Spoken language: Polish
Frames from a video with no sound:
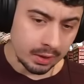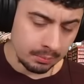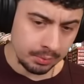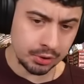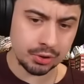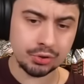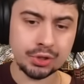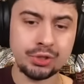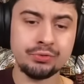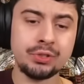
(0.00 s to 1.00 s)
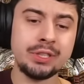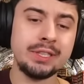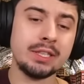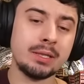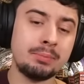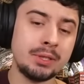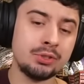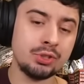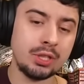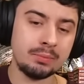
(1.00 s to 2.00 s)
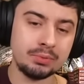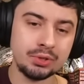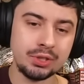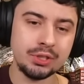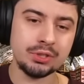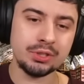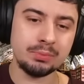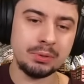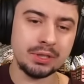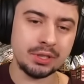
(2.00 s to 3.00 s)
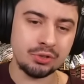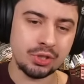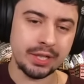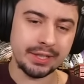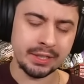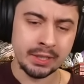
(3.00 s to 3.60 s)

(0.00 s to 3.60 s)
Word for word: bo skoczek się wtrynia na P3, a później goniec bije D4,